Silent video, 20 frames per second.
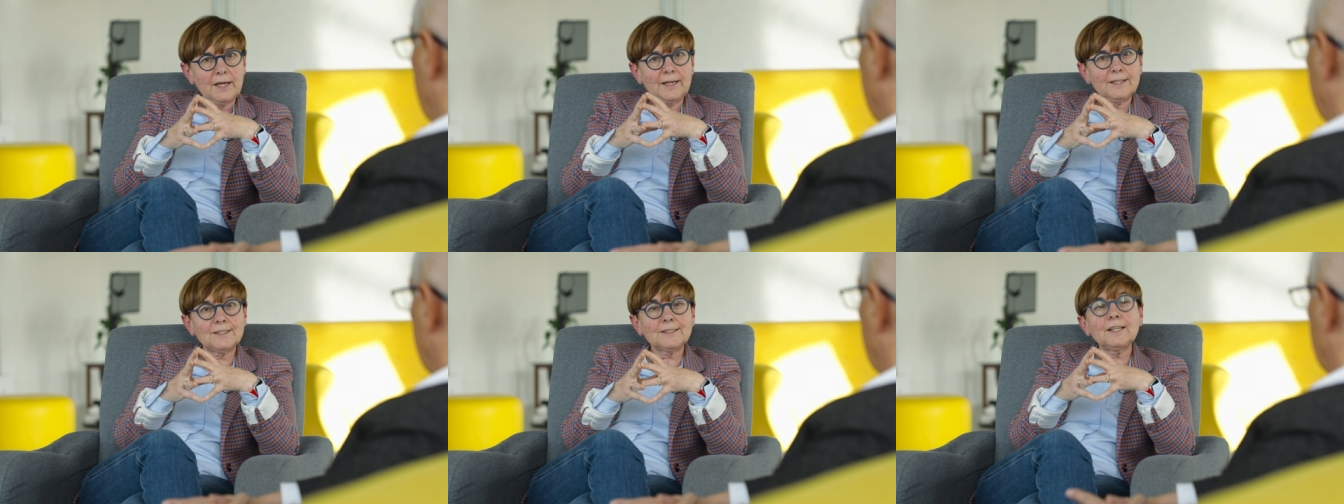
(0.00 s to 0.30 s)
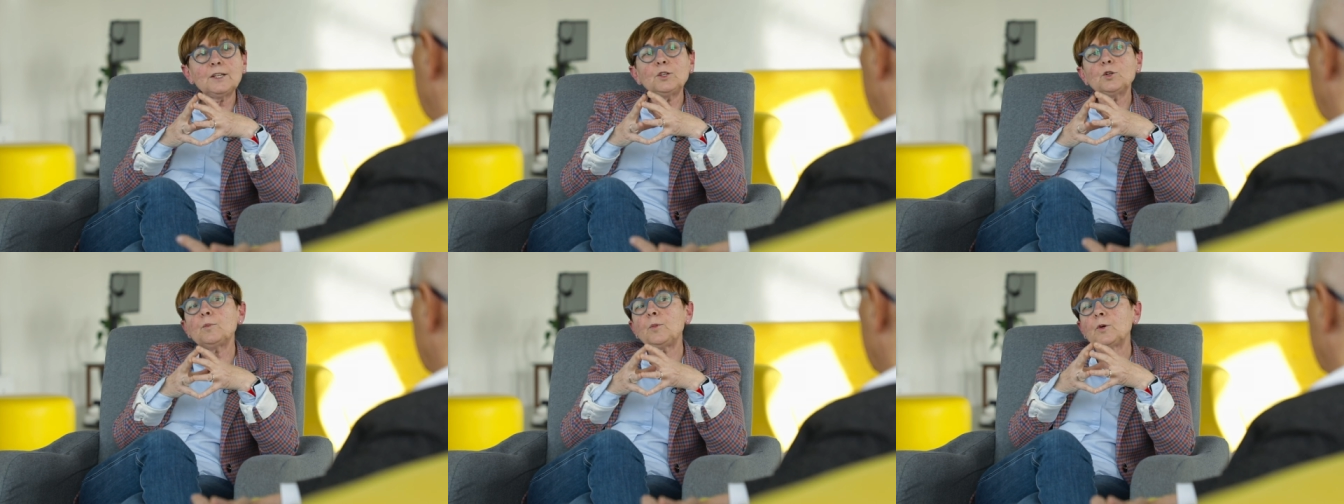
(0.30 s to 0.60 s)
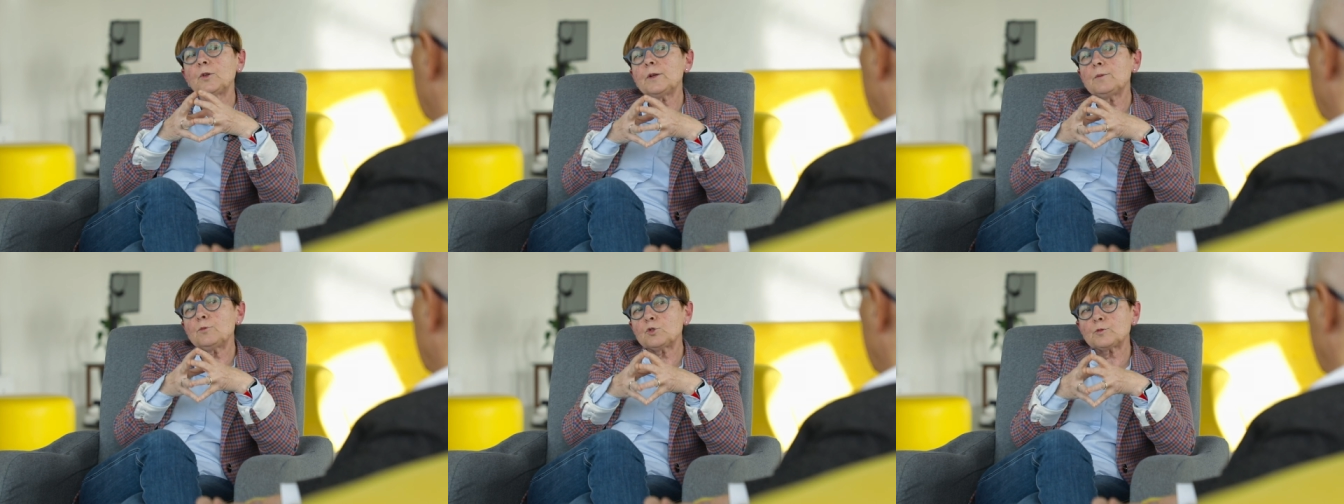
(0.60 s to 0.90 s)
Es que no
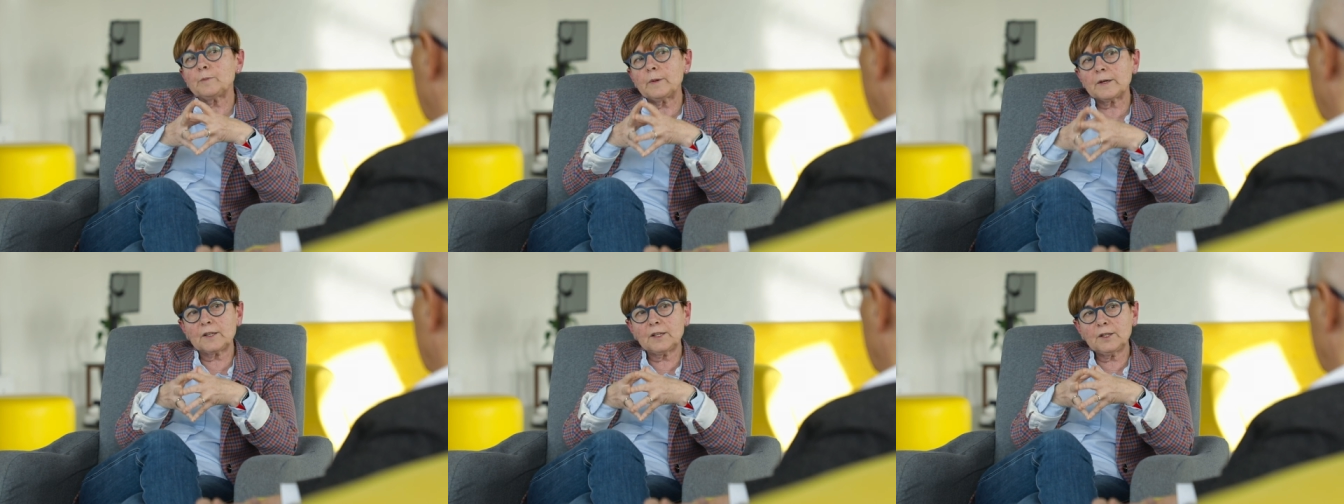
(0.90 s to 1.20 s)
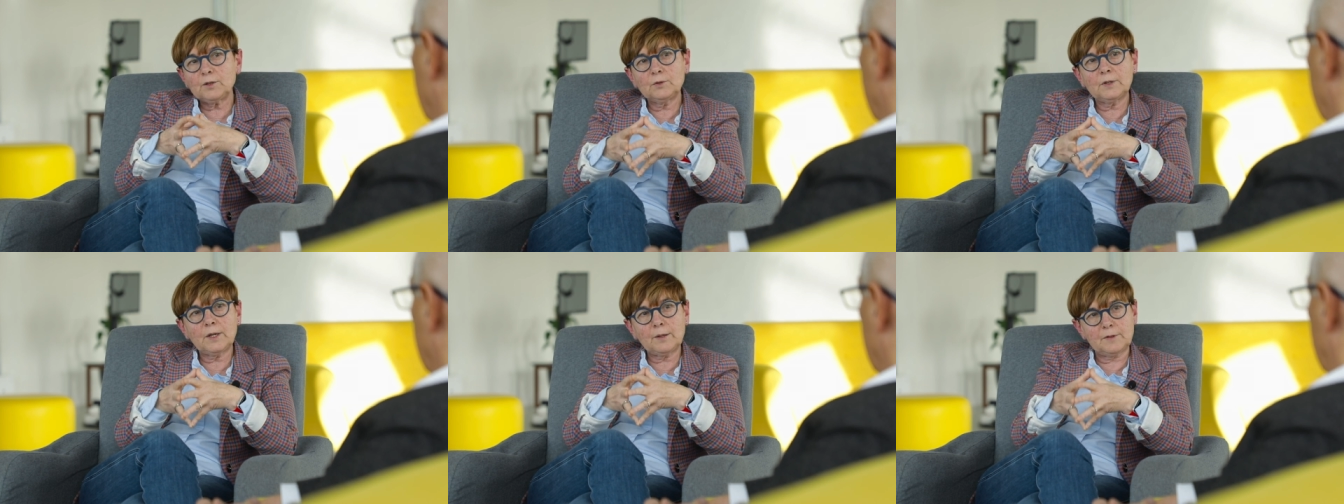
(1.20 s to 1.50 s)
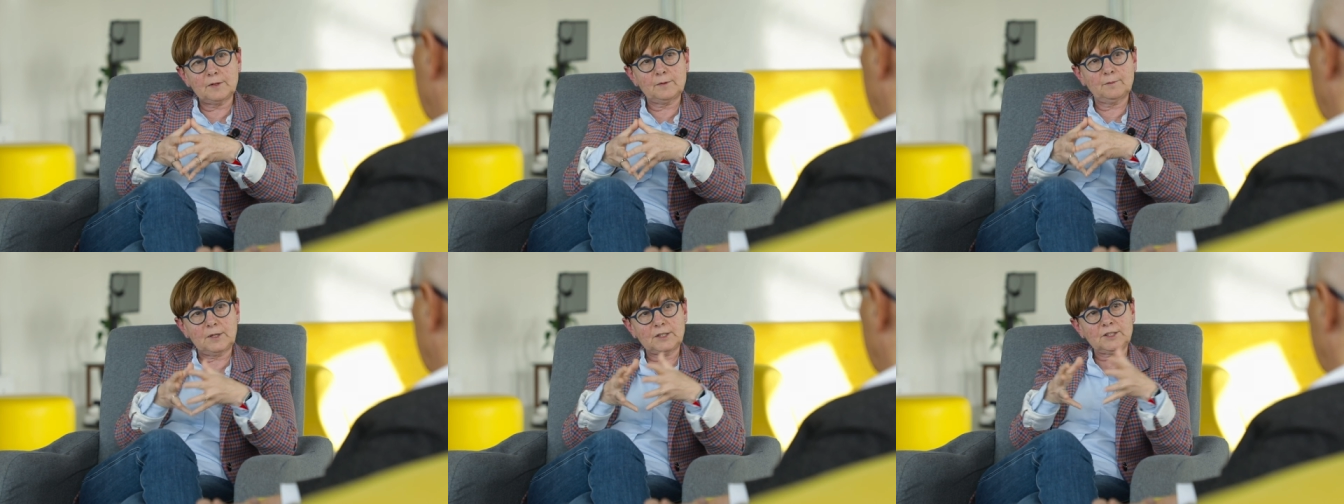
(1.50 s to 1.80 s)
podemos perder una
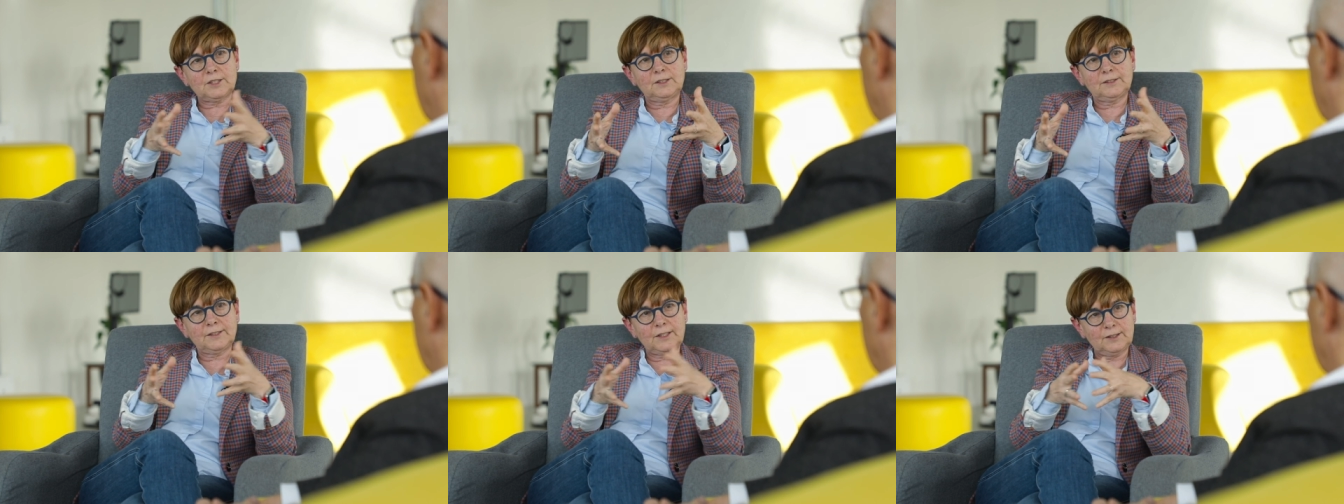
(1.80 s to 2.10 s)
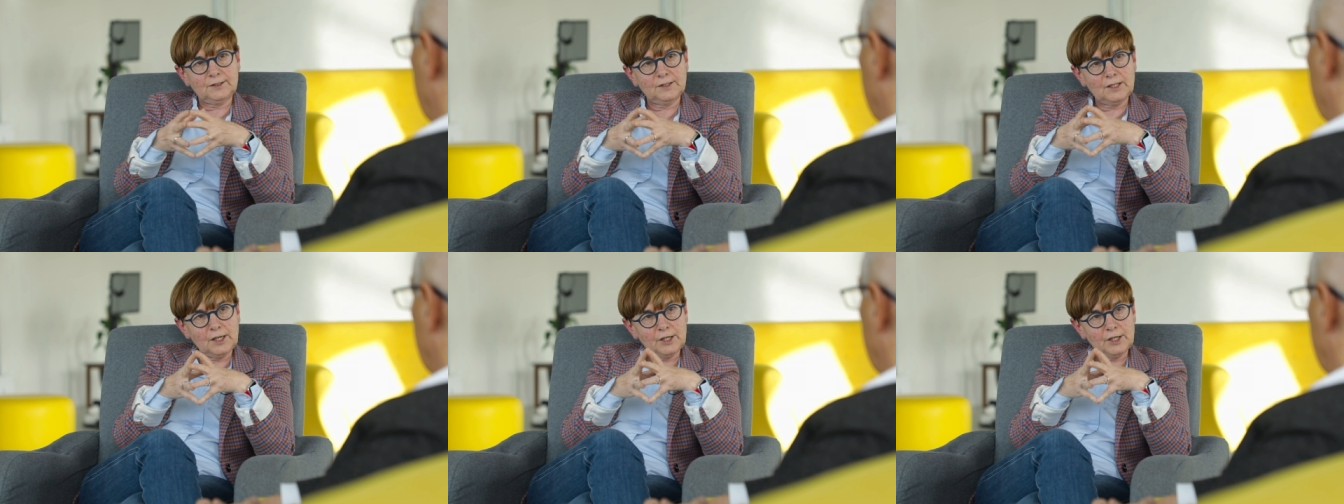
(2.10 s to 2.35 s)
vez más el tren